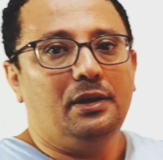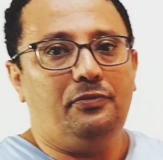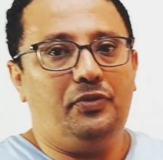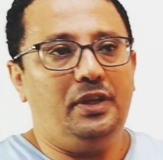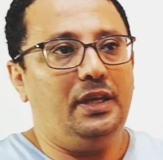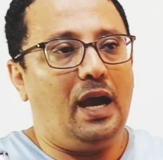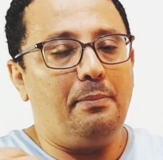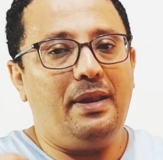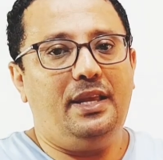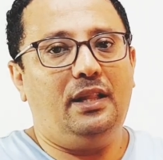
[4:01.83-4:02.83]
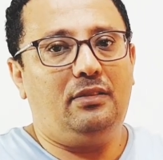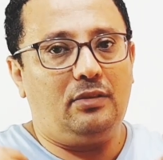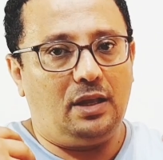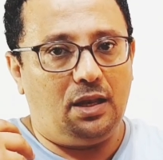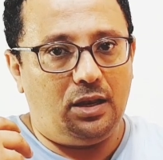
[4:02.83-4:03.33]
في عملية
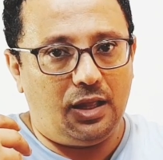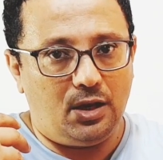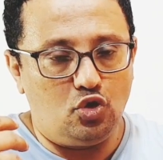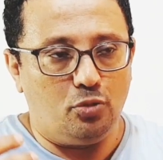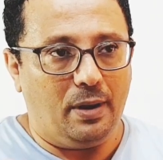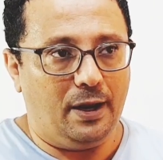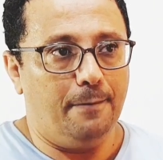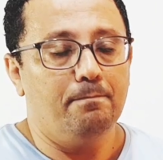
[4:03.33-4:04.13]
الجمل